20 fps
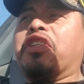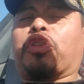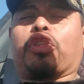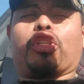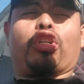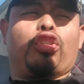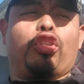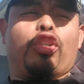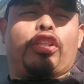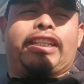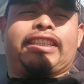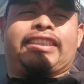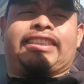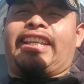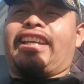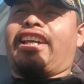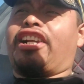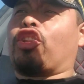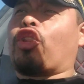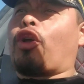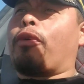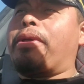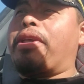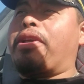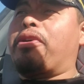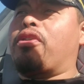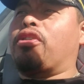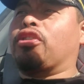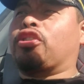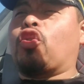Todo desierto,
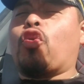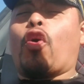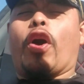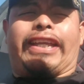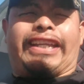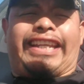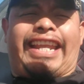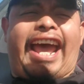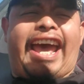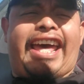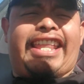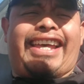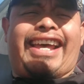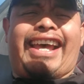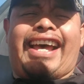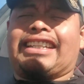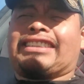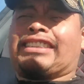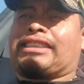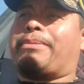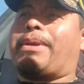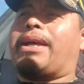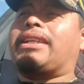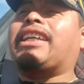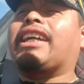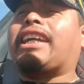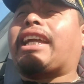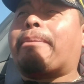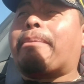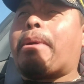amigos. No hay nada. Se me
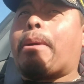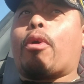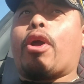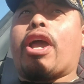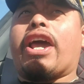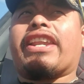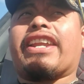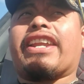hace que me voy a